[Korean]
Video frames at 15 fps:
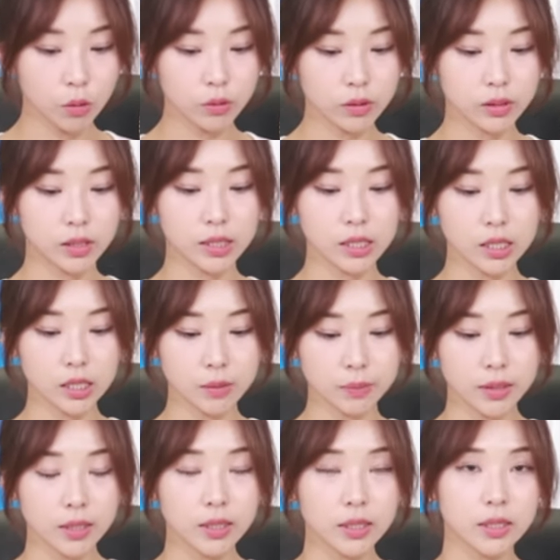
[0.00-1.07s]
지금
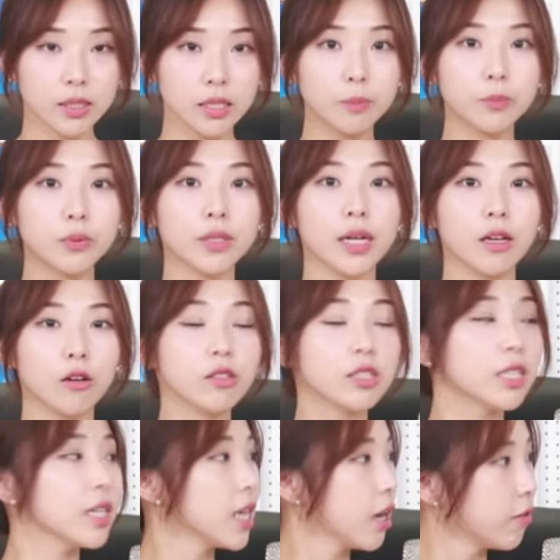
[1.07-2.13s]
리플의
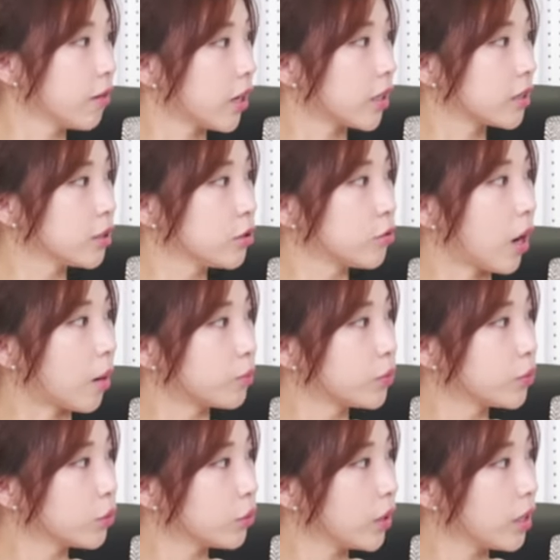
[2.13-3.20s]
현재 상황, 그리고
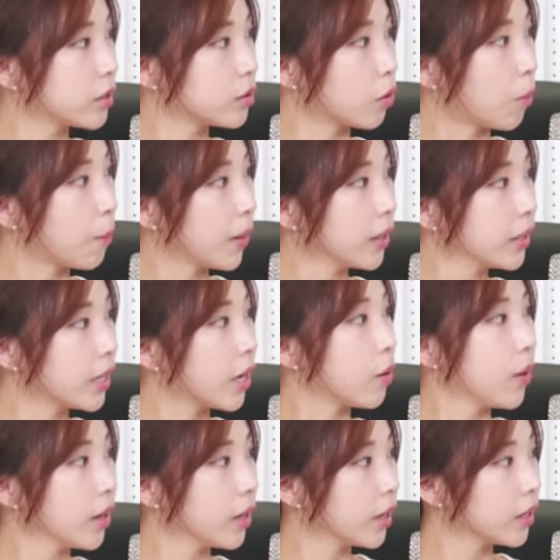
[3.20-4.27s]
앞으로의 전망
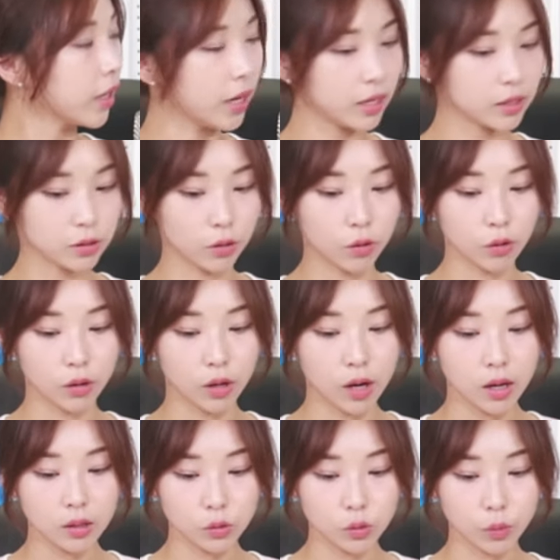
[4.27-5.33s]
계획에 대해서
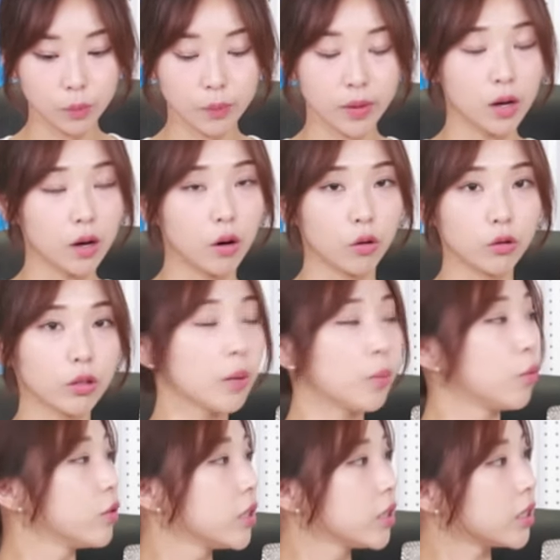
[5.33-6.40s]
좀 어떻게
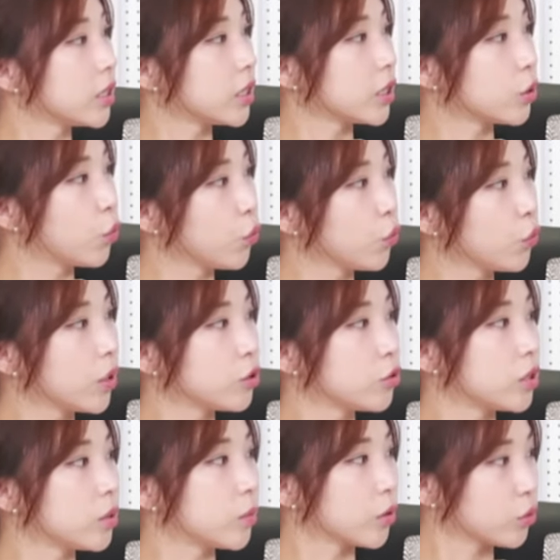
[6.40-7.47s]
보시는지 공유해
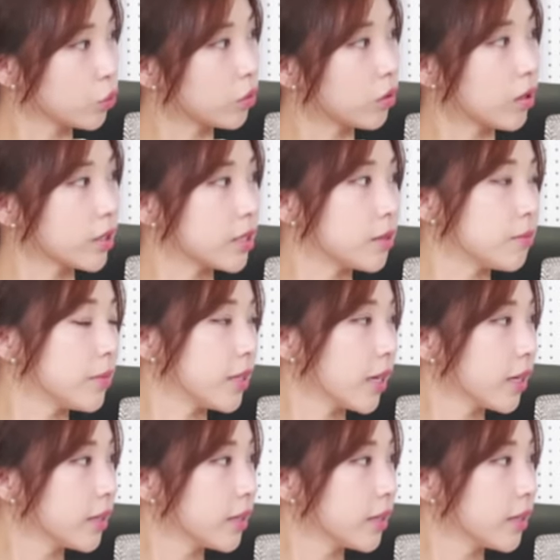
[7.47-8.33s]
주시면 좋을 것 같습니다.